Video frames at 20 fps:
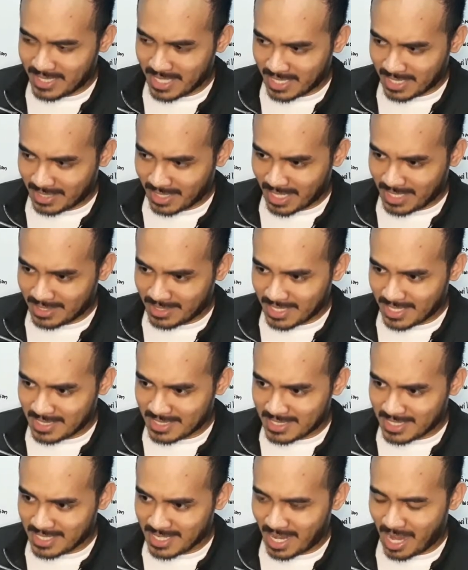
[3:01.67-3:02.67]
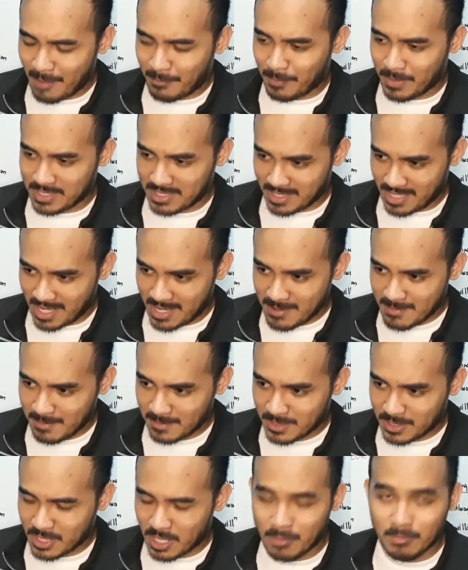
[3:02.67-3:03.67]
deck ratings na nakapasa
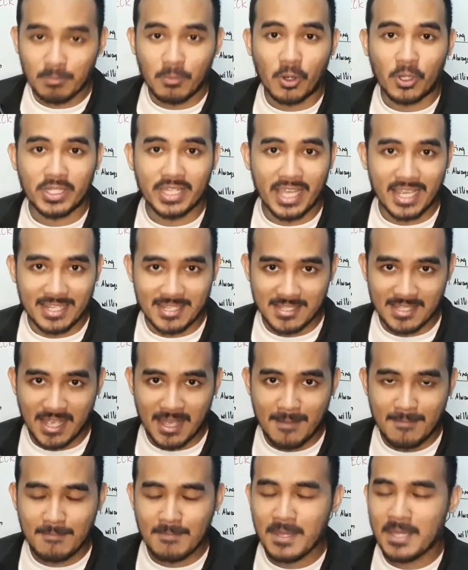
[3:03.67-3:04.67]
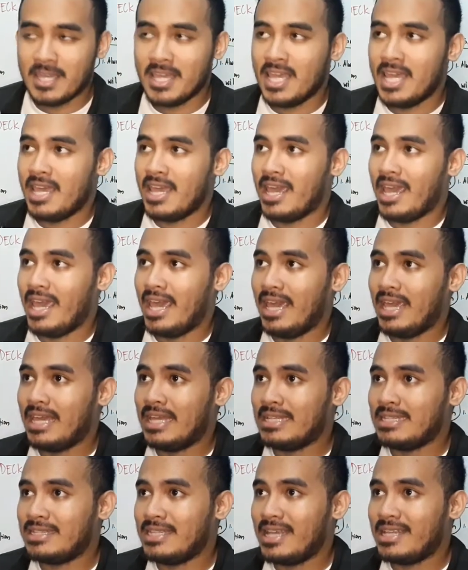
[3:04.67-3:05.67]
sa board exam
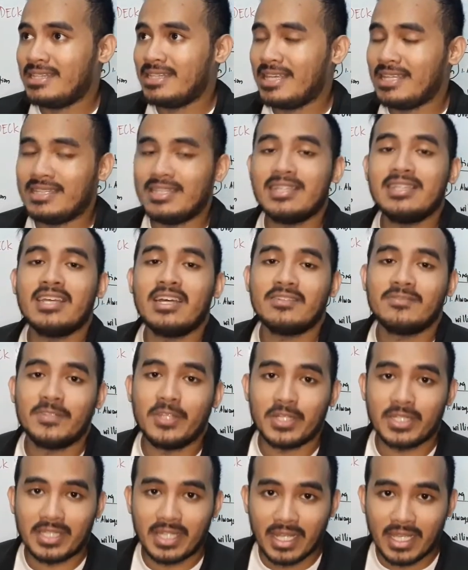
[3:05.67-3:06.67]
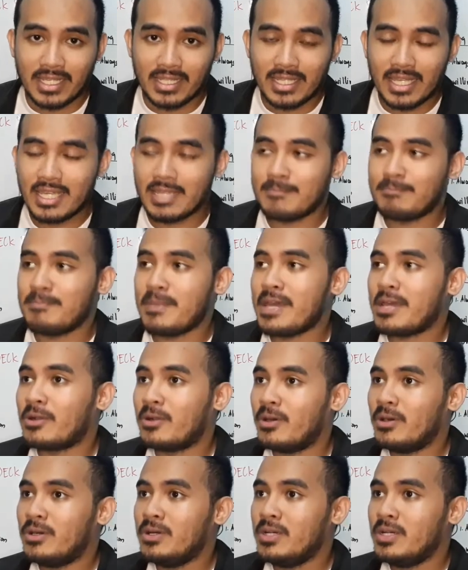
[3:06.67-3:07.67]
and then they did have their training
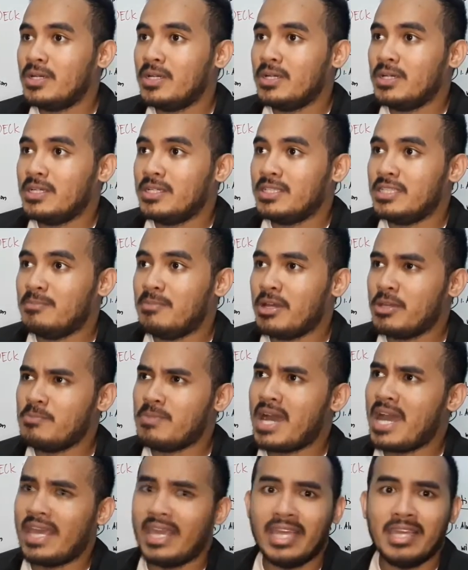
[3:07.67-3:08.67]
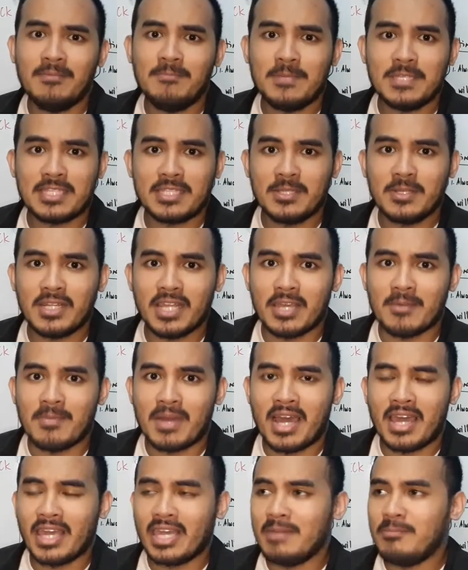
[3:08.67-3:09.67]
pero 'di ba yung mga ABs yun eh,
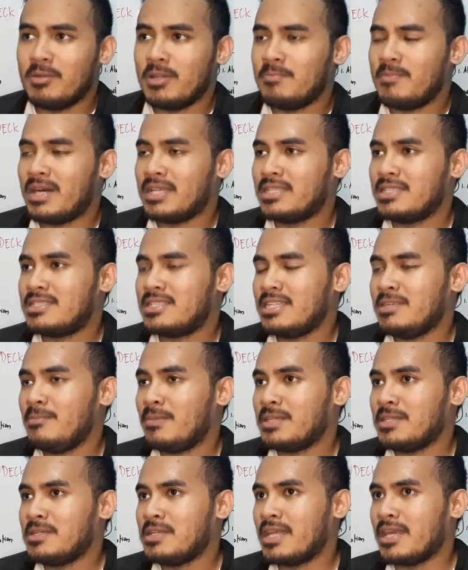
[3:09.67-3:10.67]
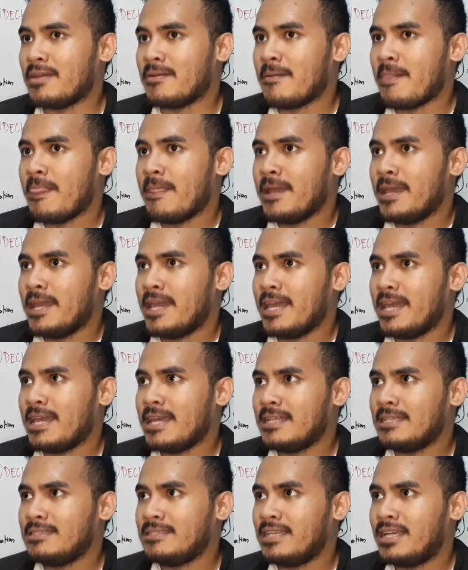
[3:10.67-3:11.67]
mga able-bodied seaman yun eh.
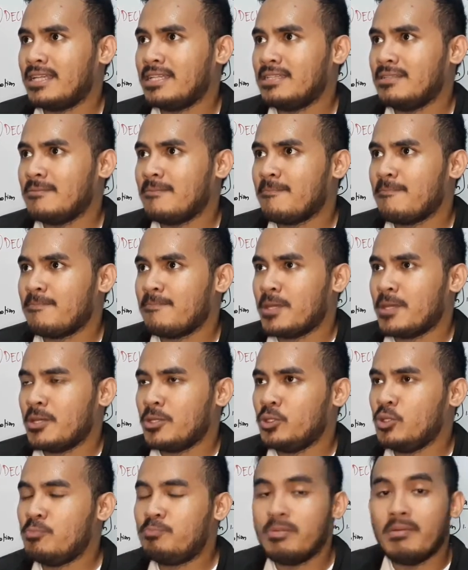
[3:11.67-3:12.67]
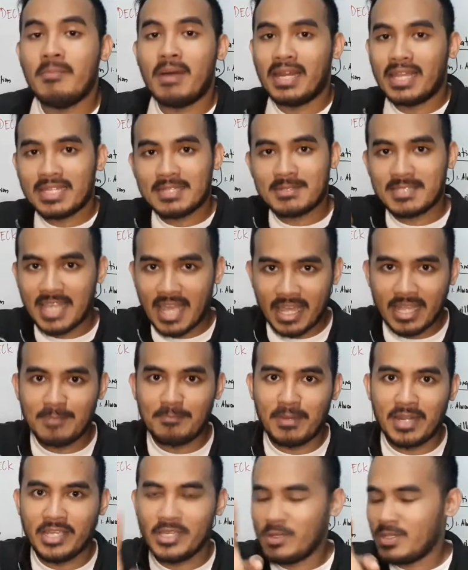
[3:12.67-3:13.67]
And then yung pumalit sa akin
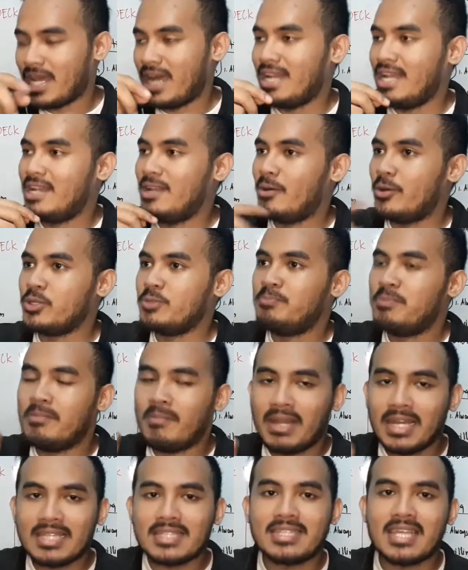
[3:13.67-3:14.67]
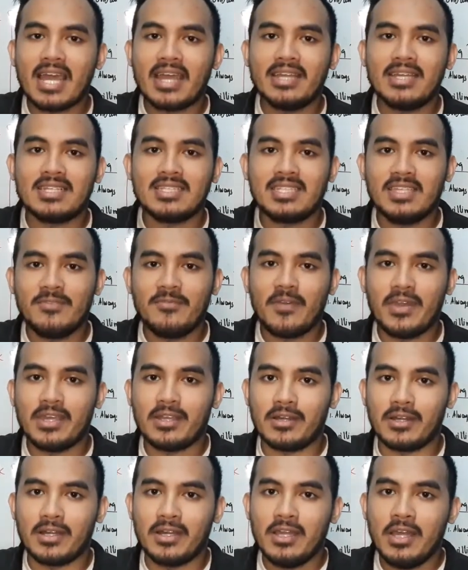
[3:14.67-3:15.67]
pala yun, naalala ko, yung pumalit sa akin na
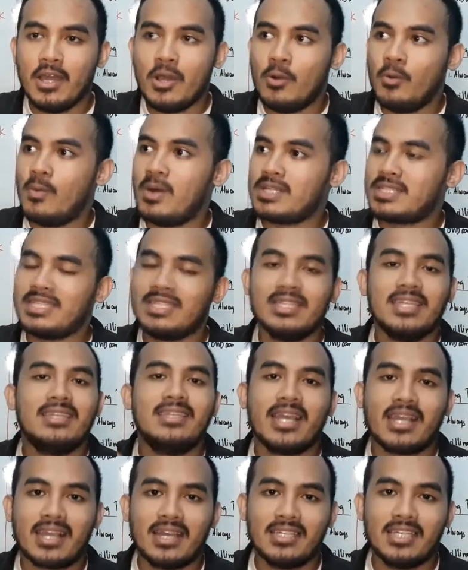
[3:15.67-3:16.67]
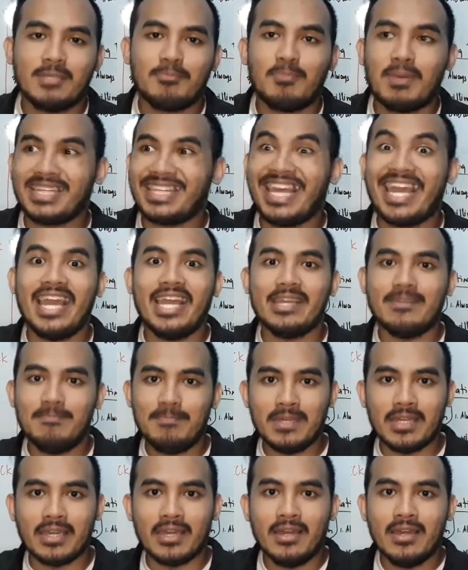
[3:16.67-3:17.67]
seafarer was hindi deck cadet but
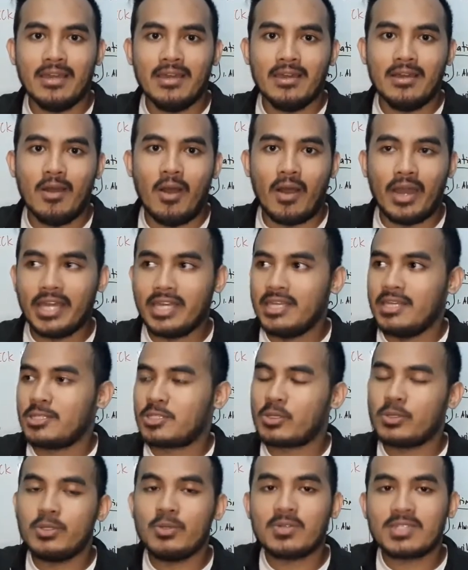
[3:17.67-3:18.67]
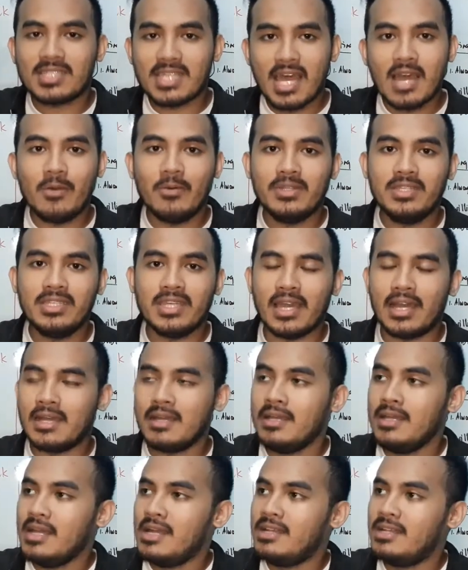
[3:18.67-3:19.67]
AB. Okay? So yung sahod
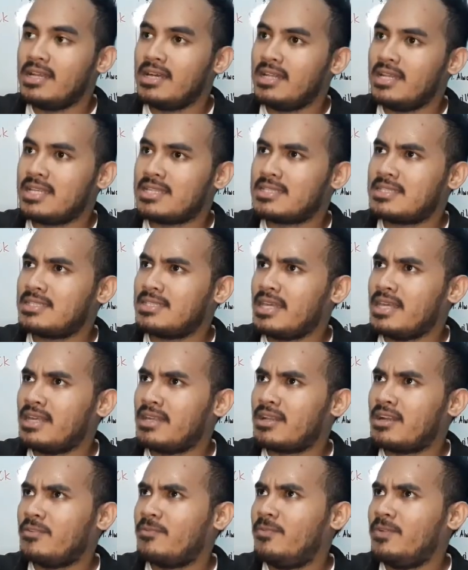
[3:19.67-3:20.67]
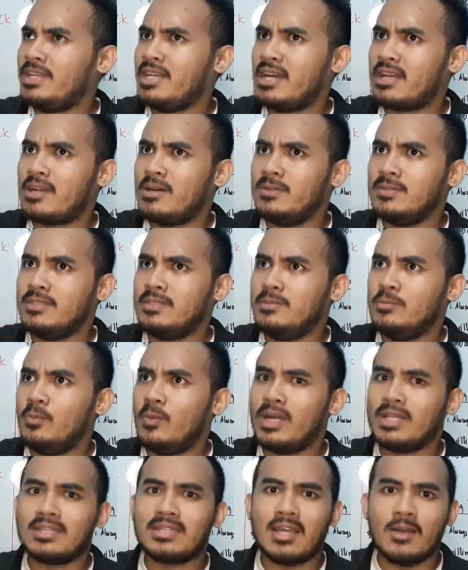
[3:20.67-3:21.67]
niya na let's say roughly around
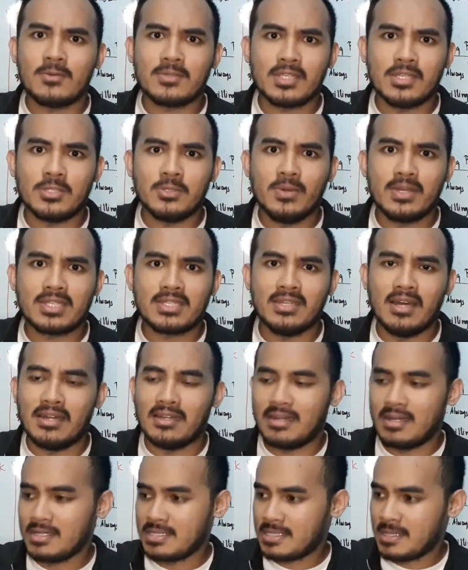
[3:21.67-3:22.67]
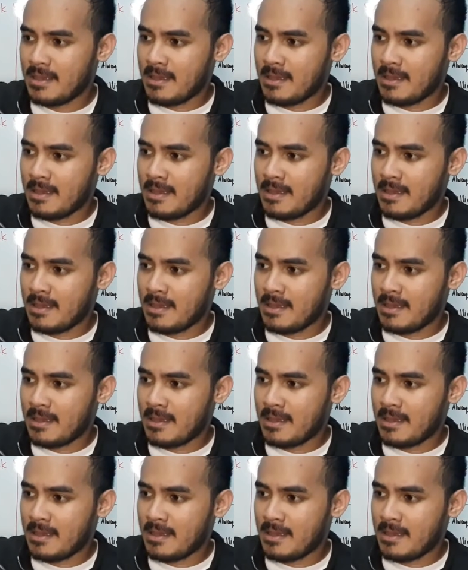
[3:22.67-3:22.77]
1,000 US dollars,